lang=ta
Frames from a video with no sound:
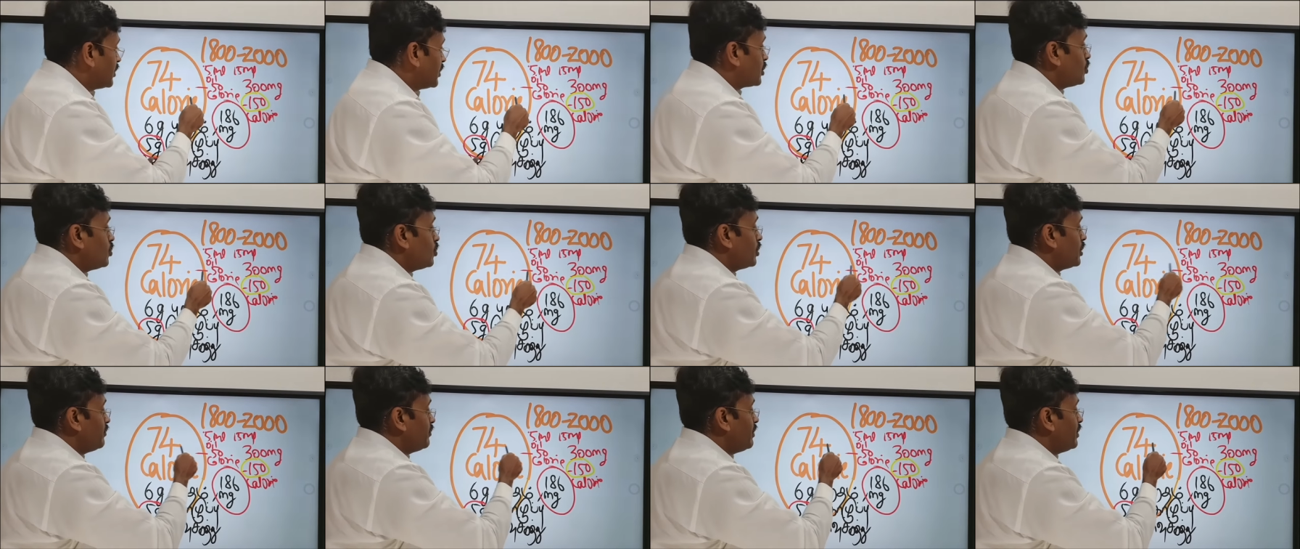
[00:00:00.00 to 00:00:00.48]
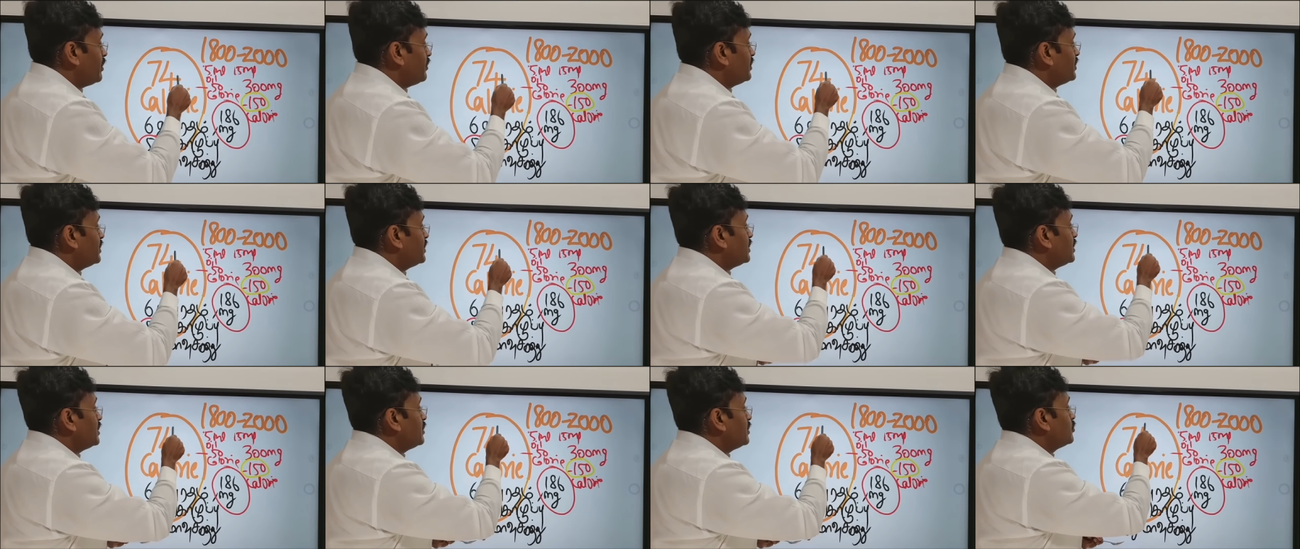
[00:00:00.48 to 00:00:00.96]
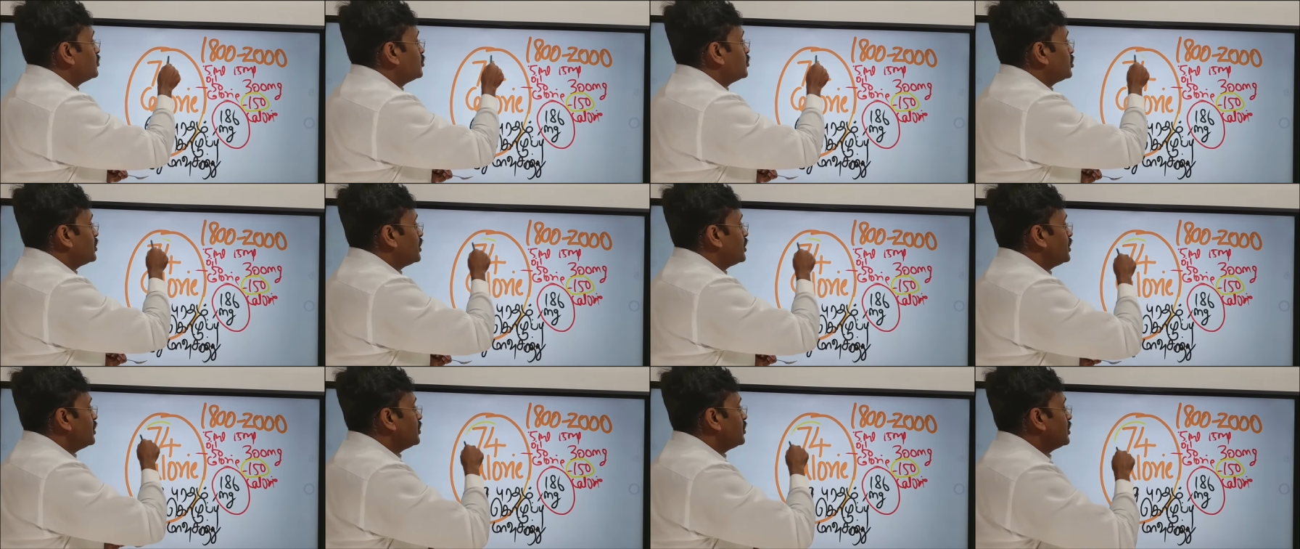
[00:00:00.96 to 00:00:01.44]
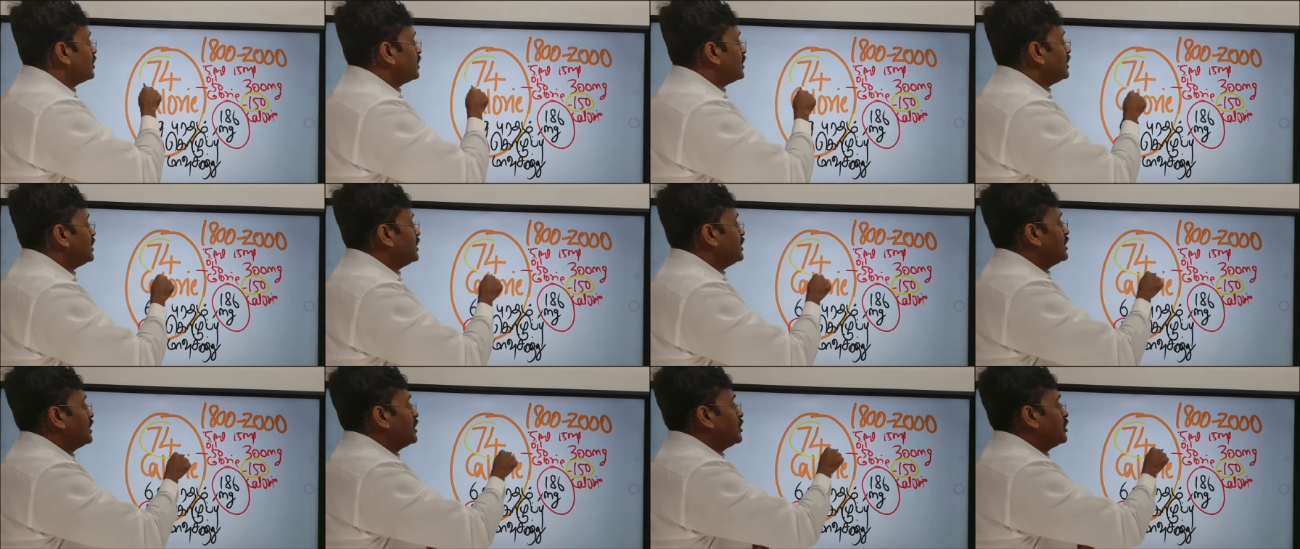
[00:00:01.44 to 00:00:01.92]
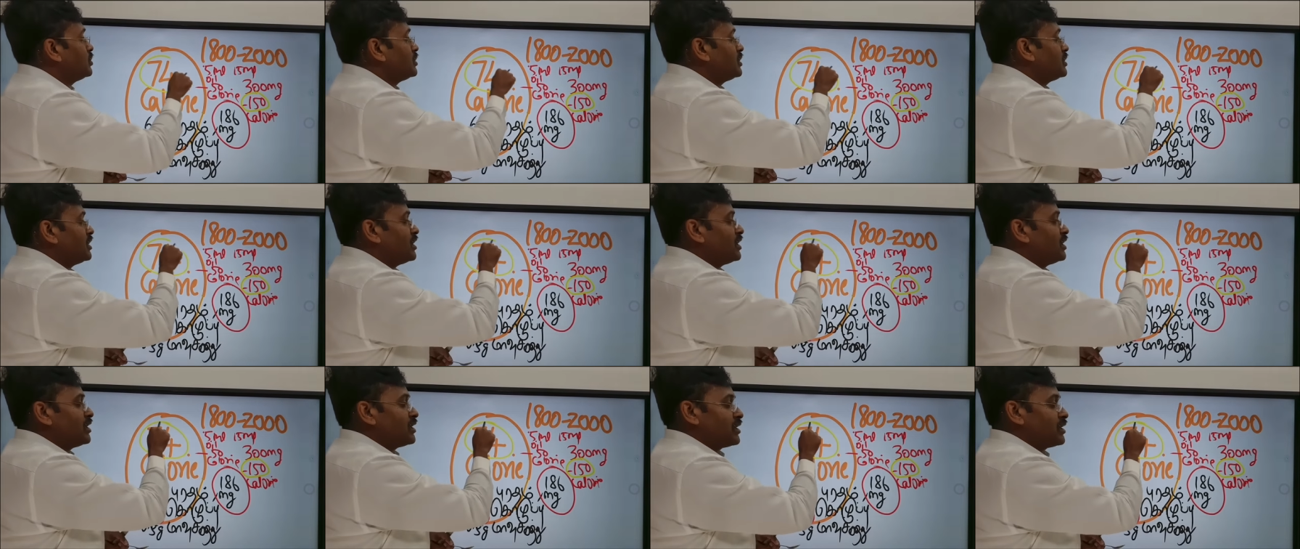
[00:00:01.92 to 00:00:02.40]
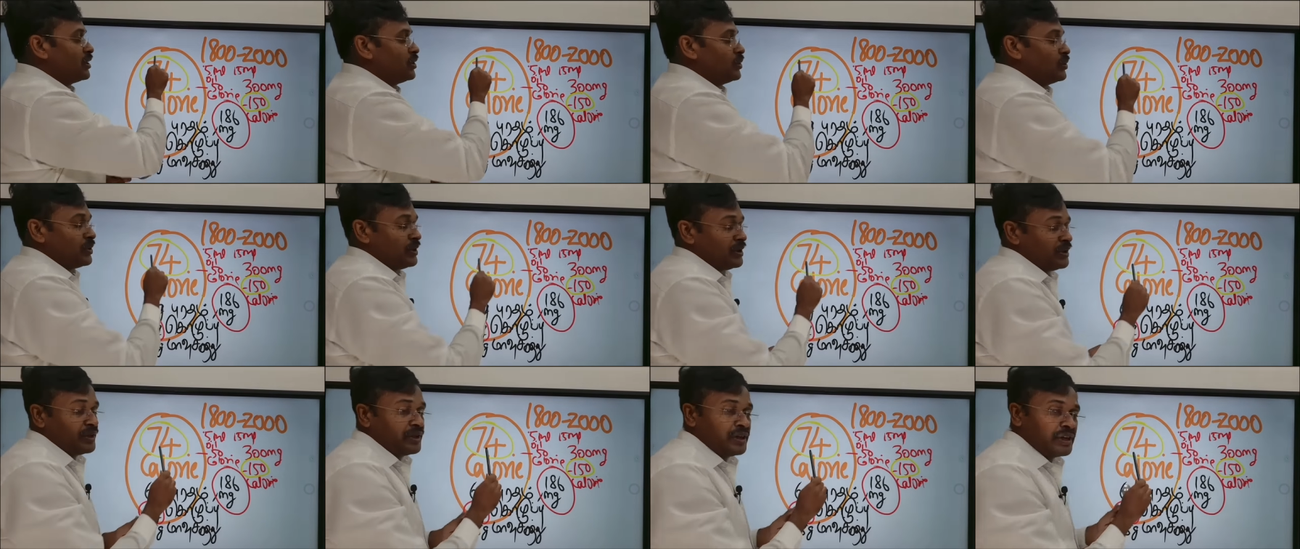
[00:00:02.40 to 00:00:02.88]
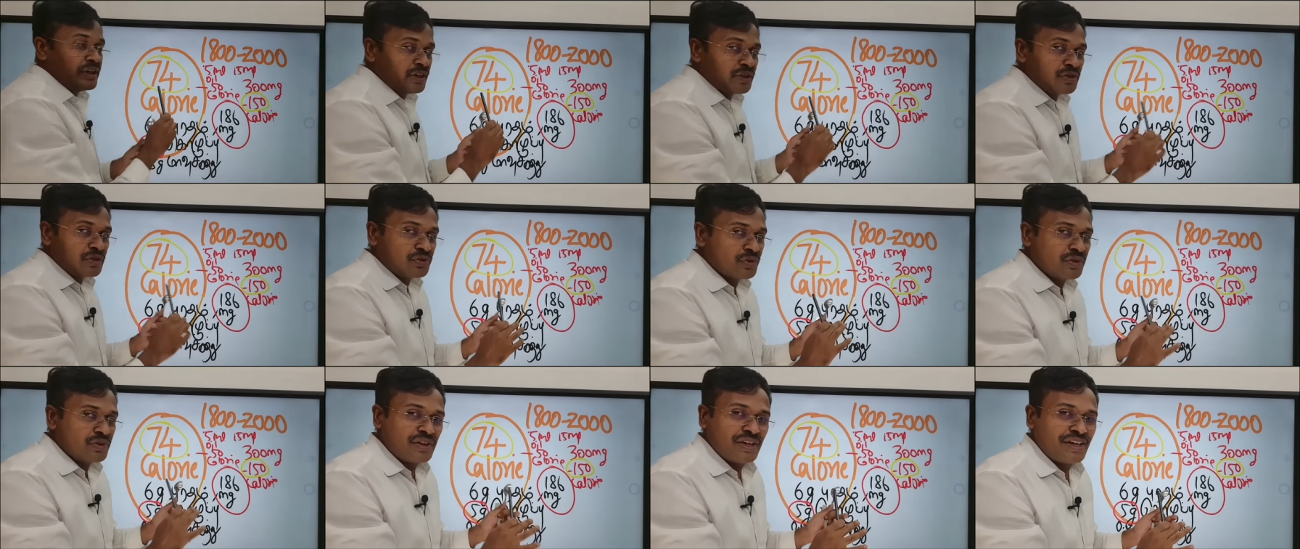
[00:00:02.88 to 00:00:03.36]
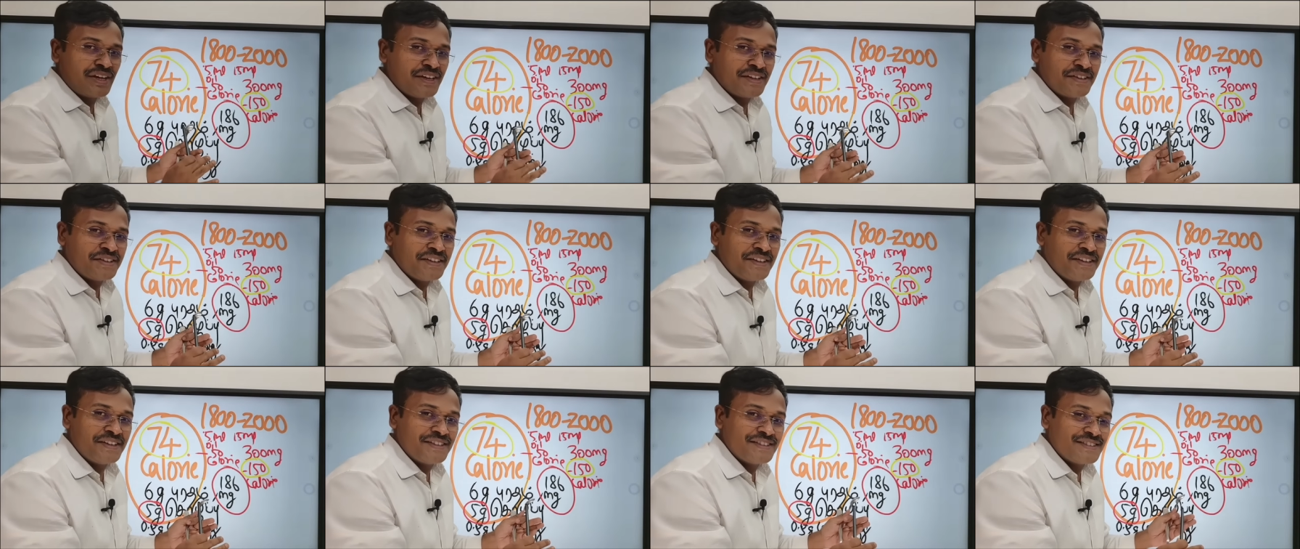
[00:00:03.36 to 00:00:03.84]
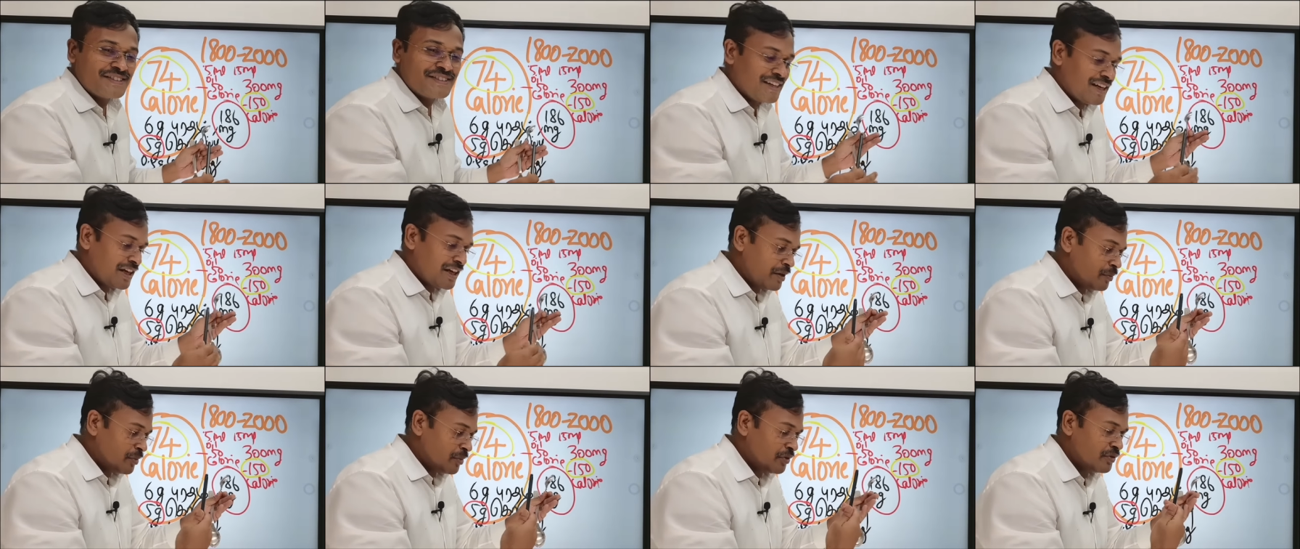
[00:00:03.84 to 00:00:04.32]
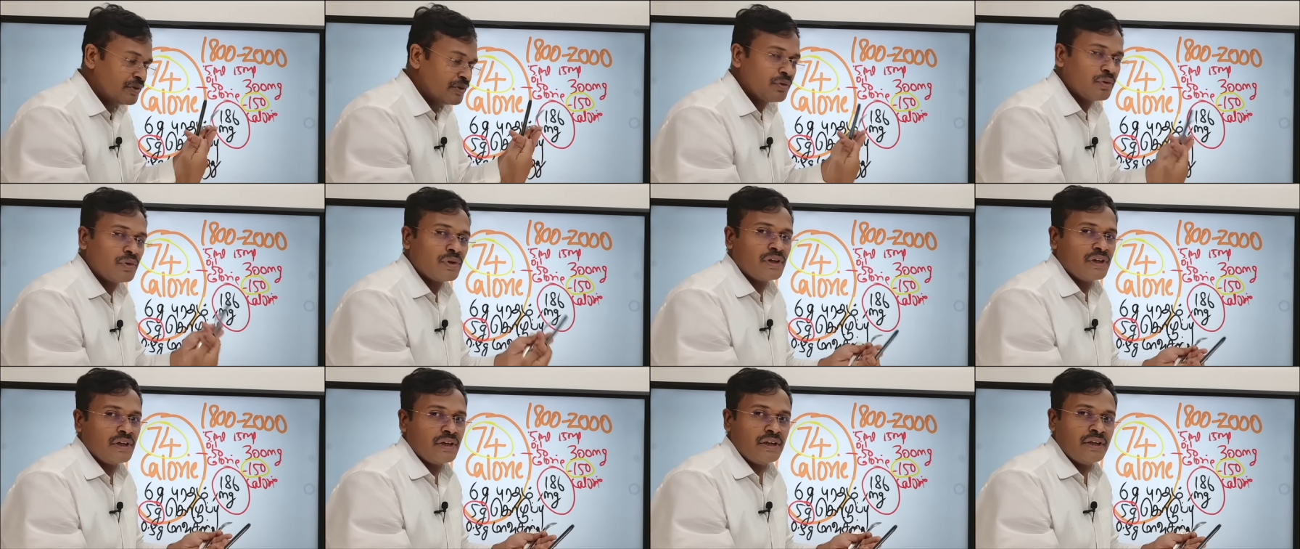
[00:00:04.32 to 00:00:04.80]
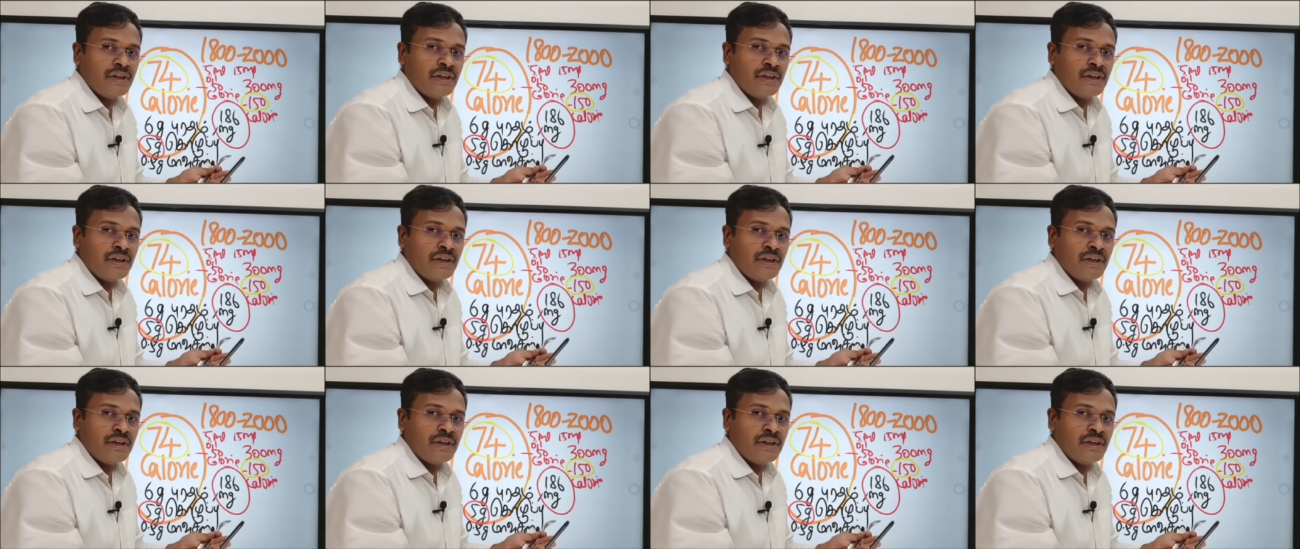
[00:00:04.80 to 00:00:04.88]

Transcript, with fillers: கூடவே வந்து முட்டையோட எழுவத்தி நாலு கலோரி ஸோ இது ரெண்டு சேர்ந்துருச்சுங்களா இப்போ வந்து ஒரு